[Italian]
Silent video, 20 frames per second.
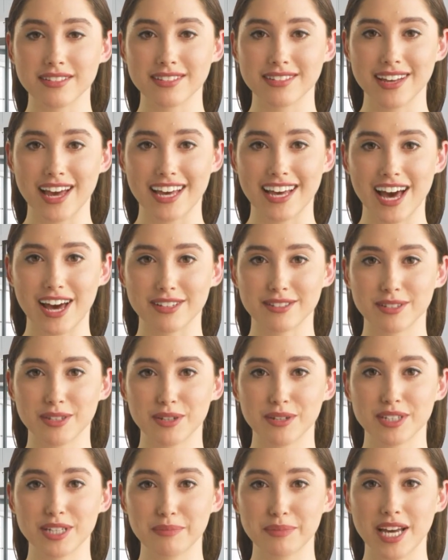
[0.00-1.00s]

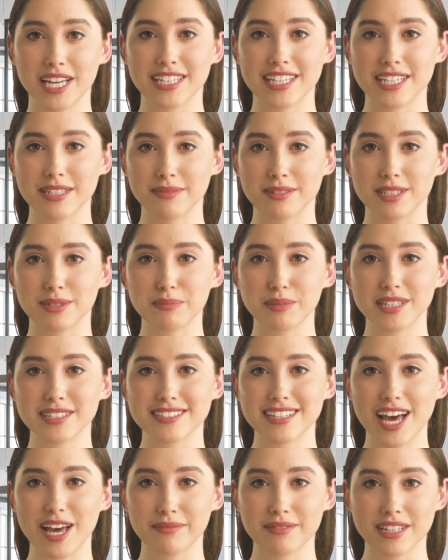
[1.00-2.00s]
dall'altro rimane
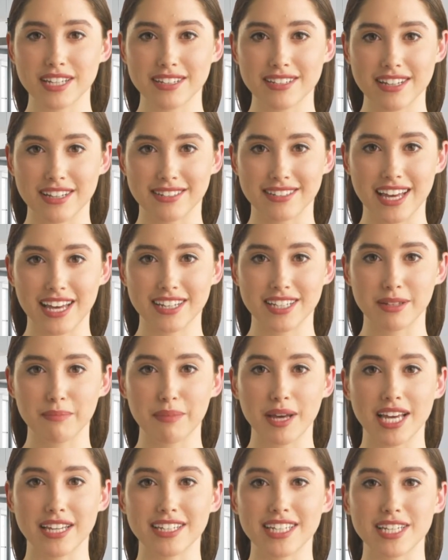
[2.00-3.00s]
indispensabile trattarli
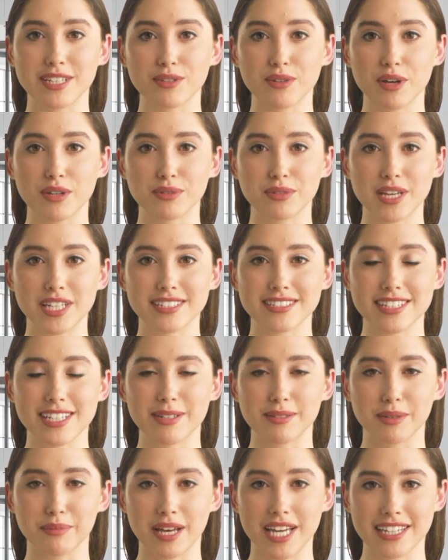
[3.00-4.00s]
bene in quanto
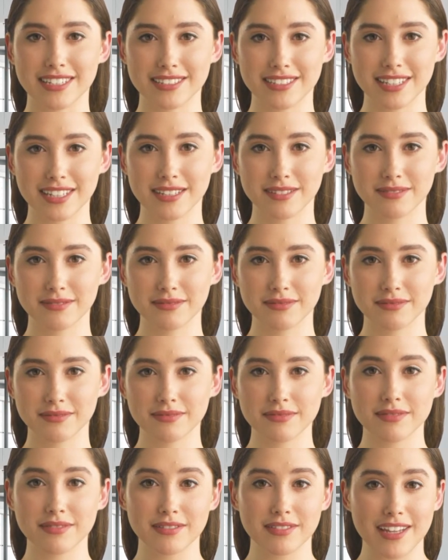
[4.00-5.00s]
esseri viventi.
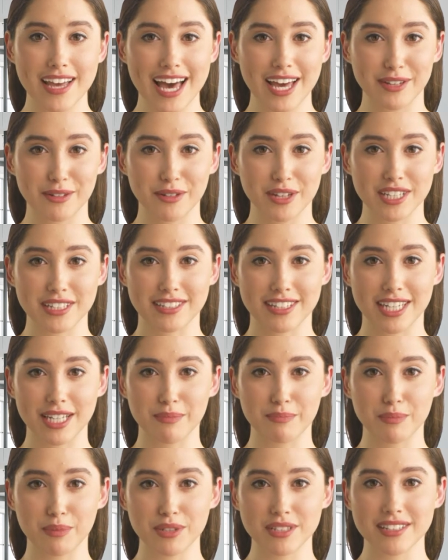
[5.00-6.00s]
È quindi
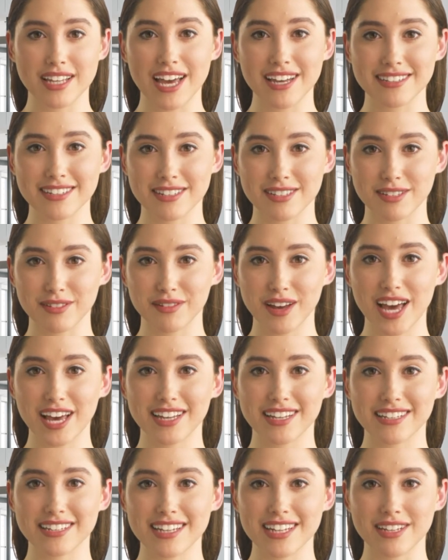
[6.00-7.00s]
importante
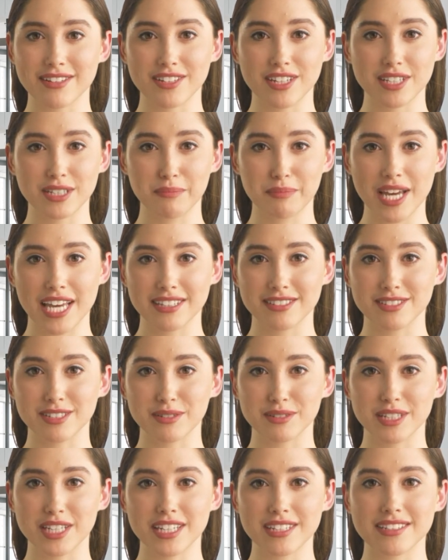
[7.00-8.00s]
trovare delle vie di
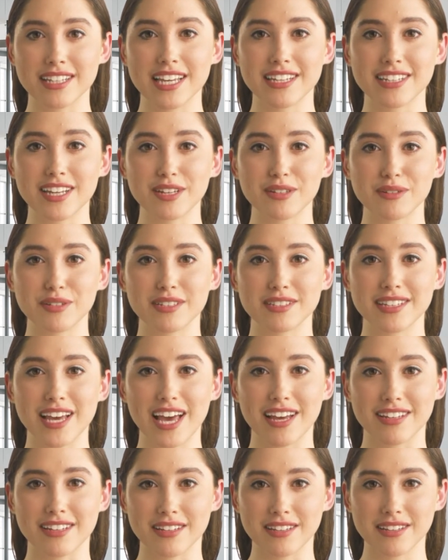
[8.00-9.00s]
mezzo che li tengano
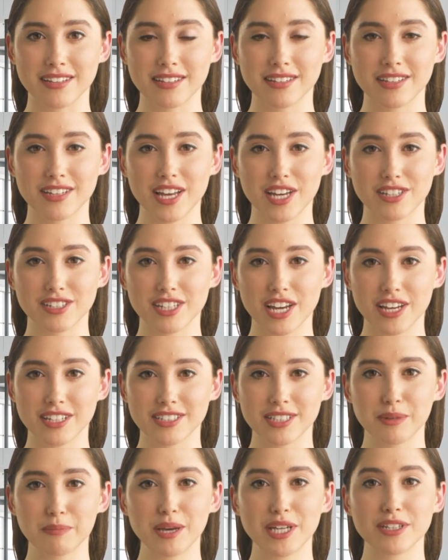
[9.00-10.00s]
lontani,
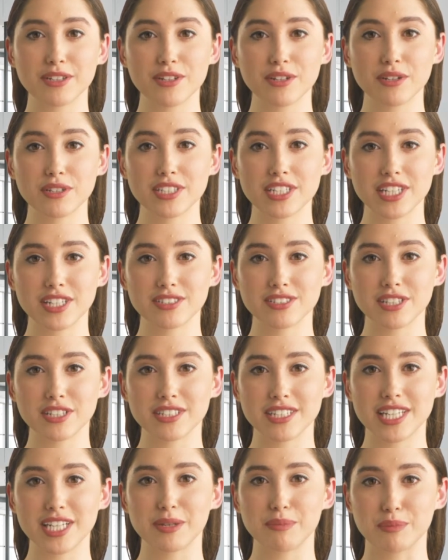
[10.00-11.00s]
lasciando balconi e
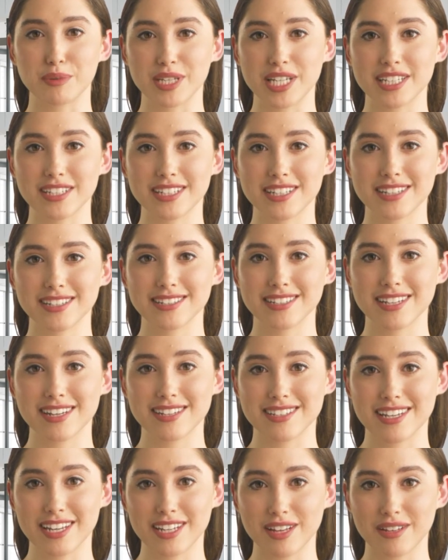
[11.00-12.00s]
giardini puliti
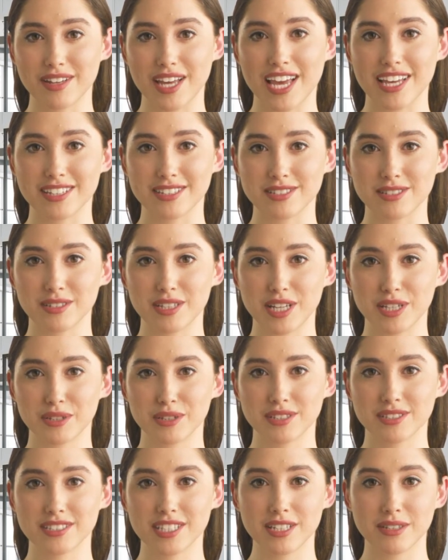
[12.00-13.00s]
senza gravare sulla
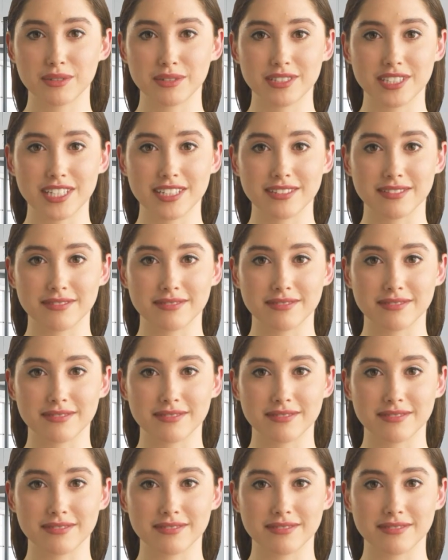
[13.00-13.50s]
loro salute.